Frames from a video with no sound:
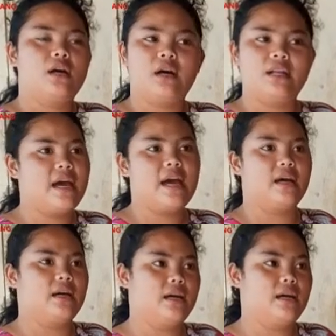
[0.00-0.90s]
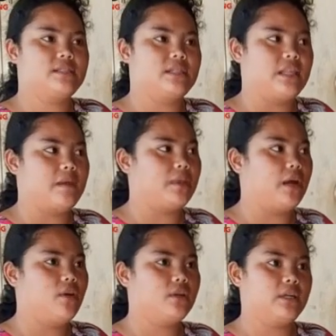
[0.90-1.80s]
Uh, uh, setiap
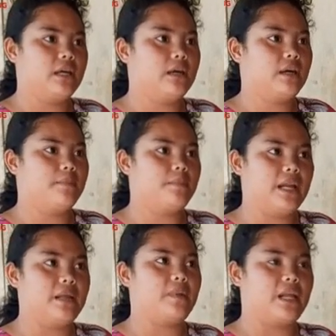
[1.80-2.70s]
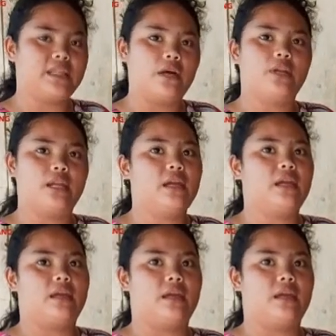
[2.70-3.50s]
tahun yang paling parah tahun ini.